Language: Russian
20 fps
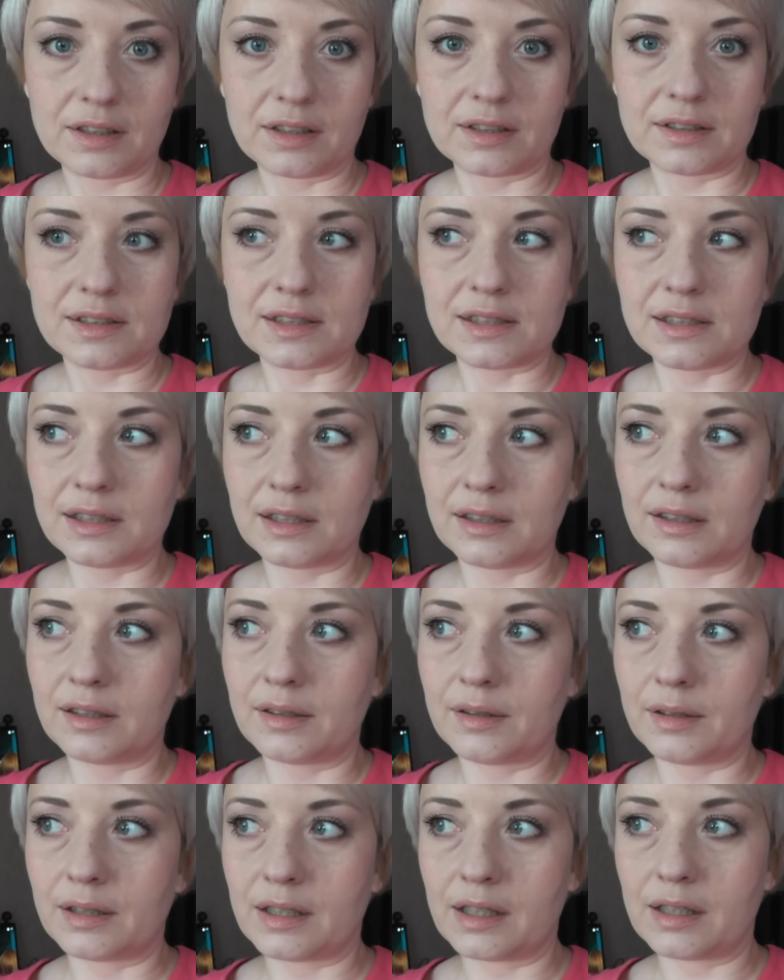С
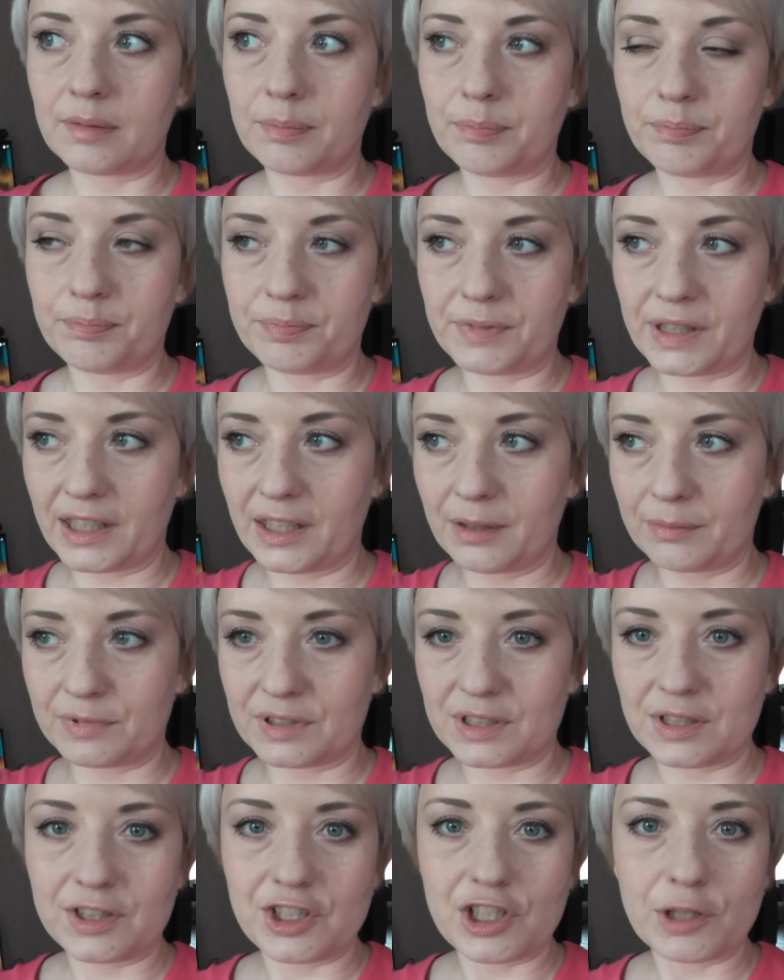э, таким,
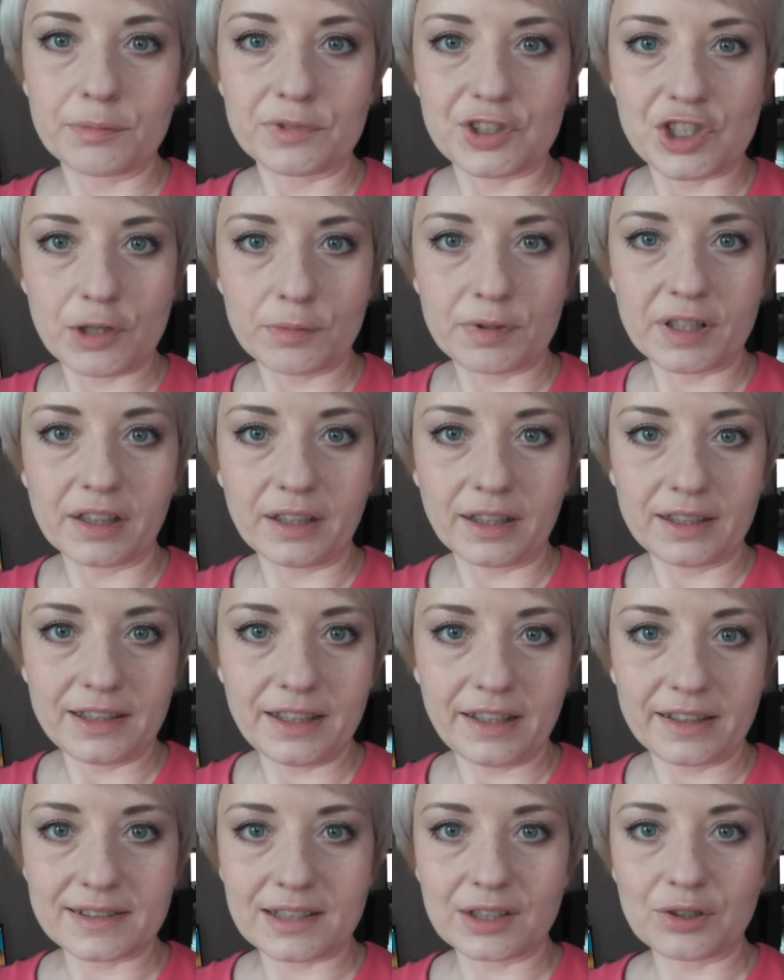чем, чем
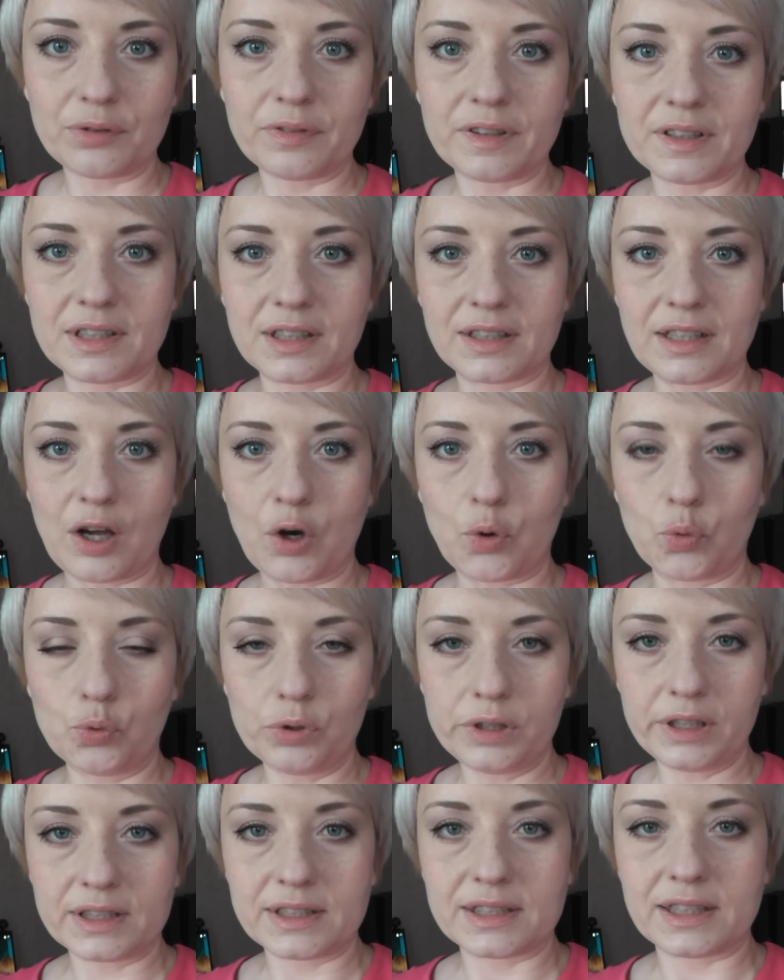холоднее становится на
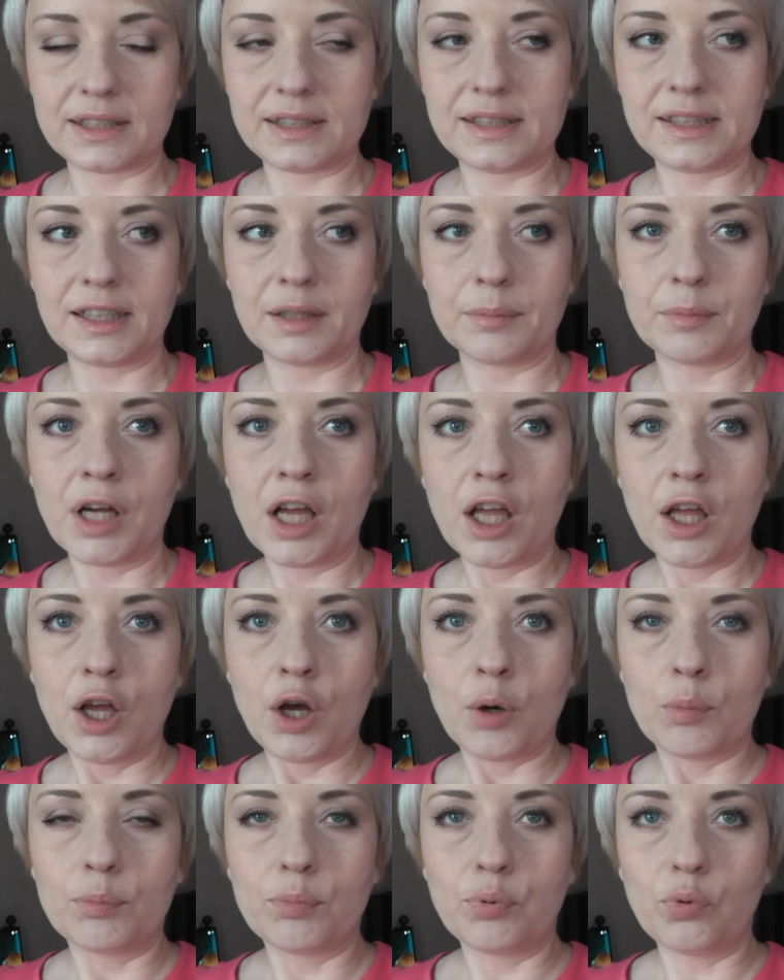улице, тем
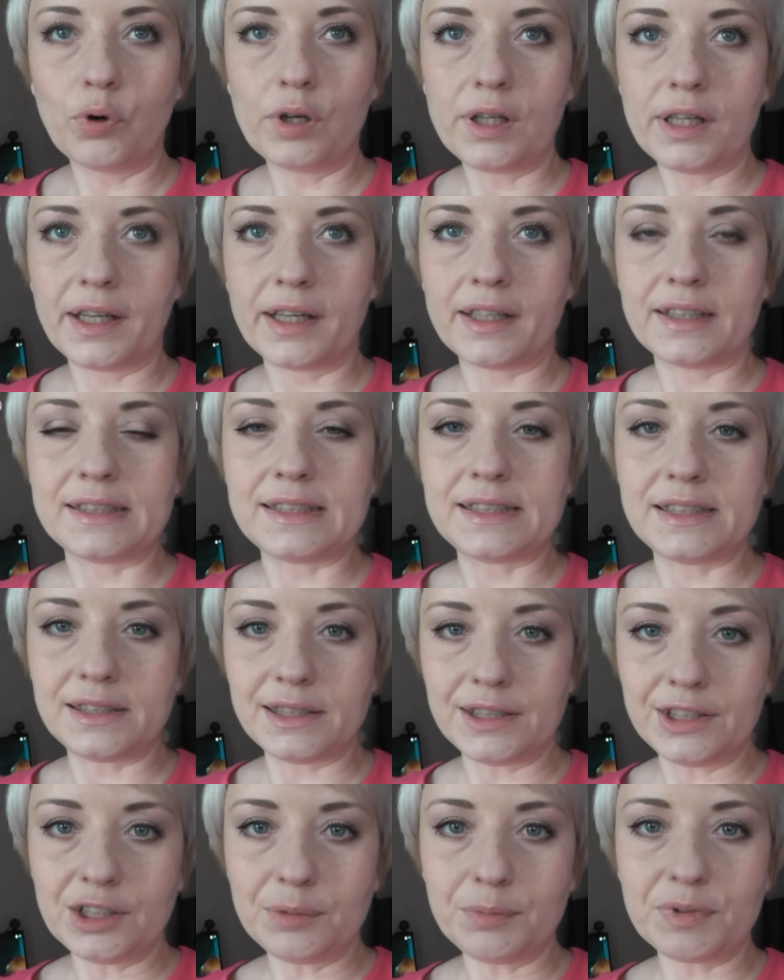более
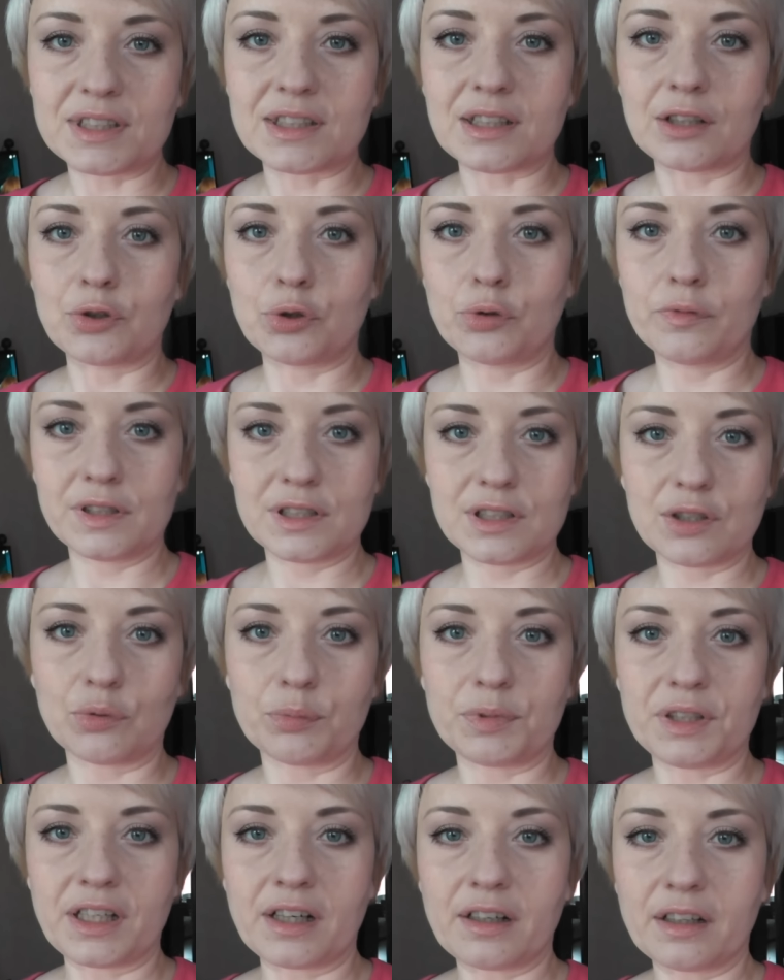синими становятся у
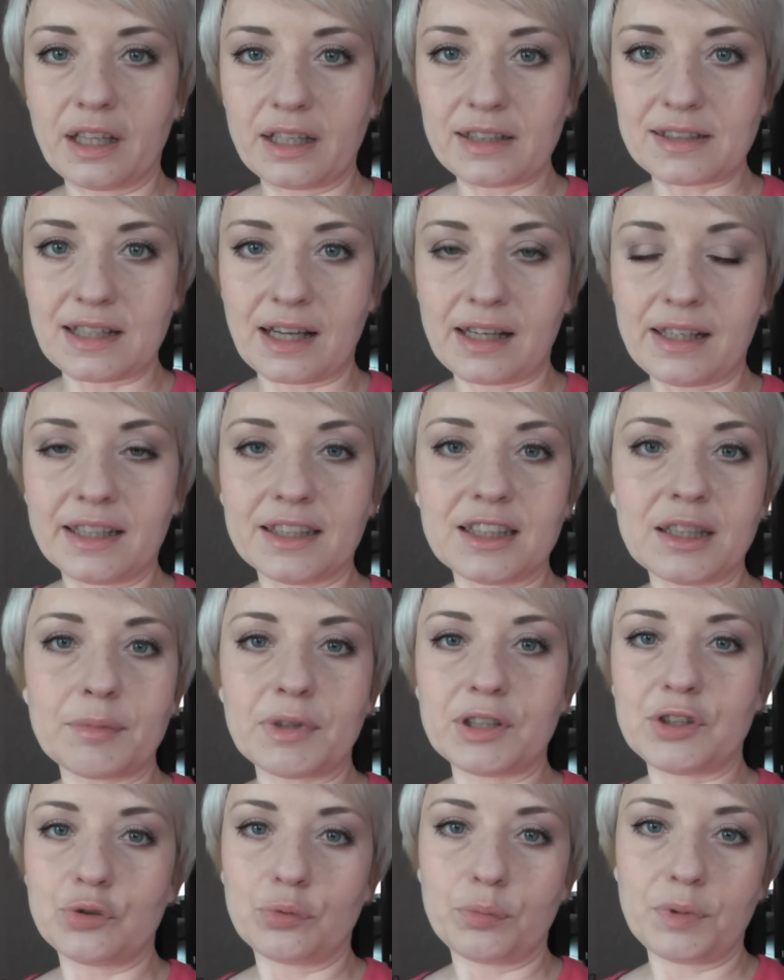меня глаза. Летом
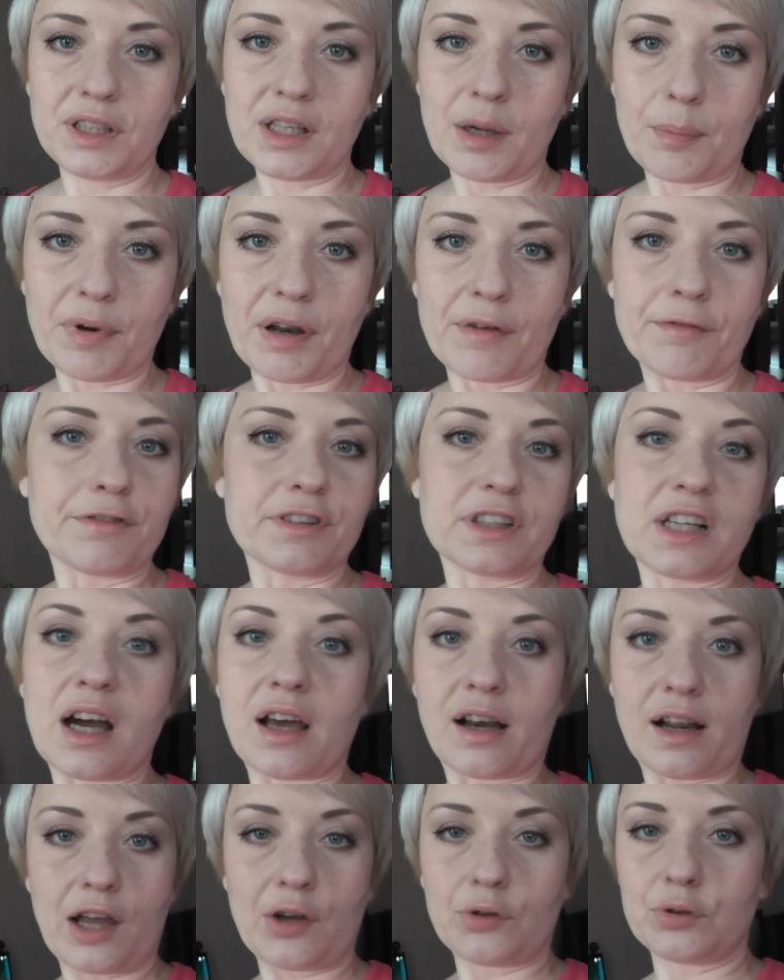они у меня прям
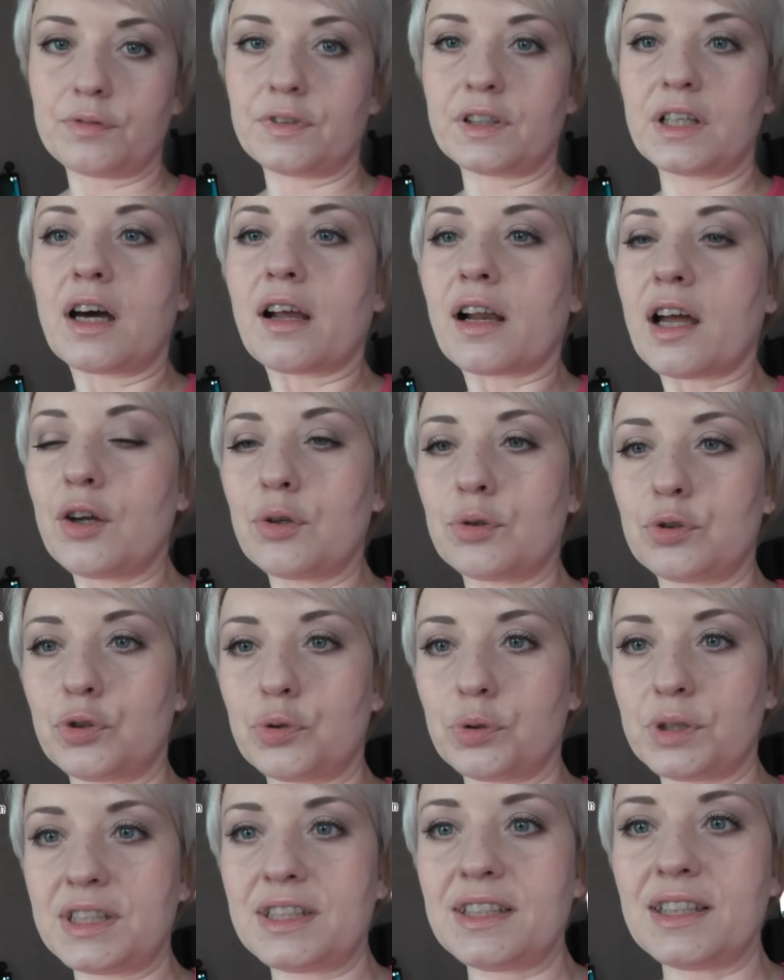выгорают, выгорают
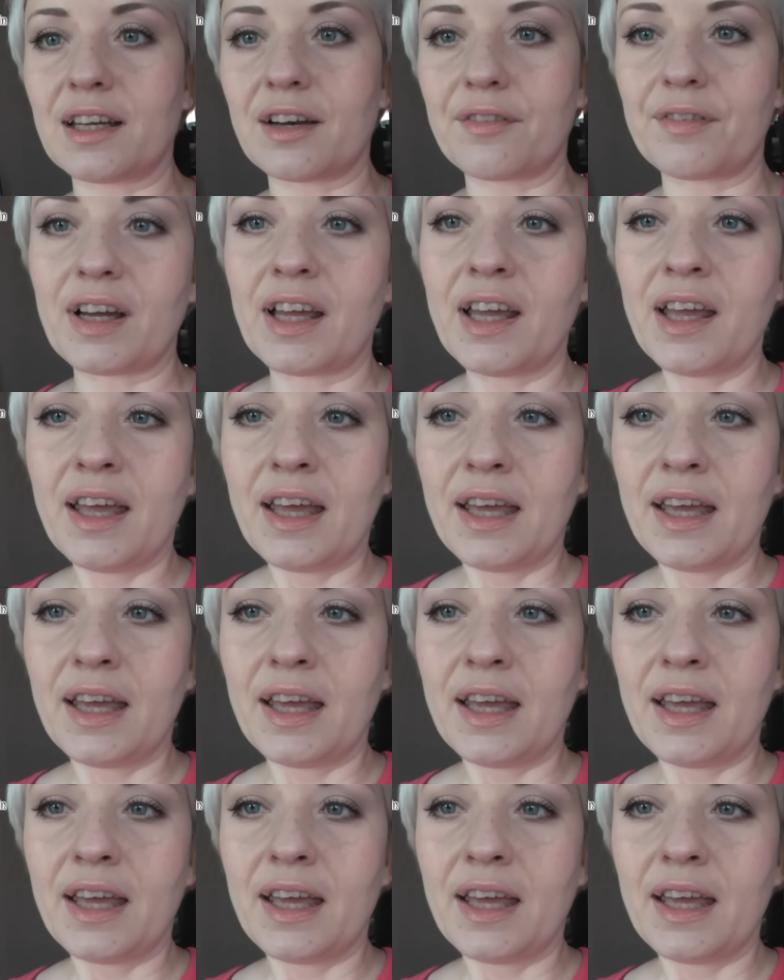до серого.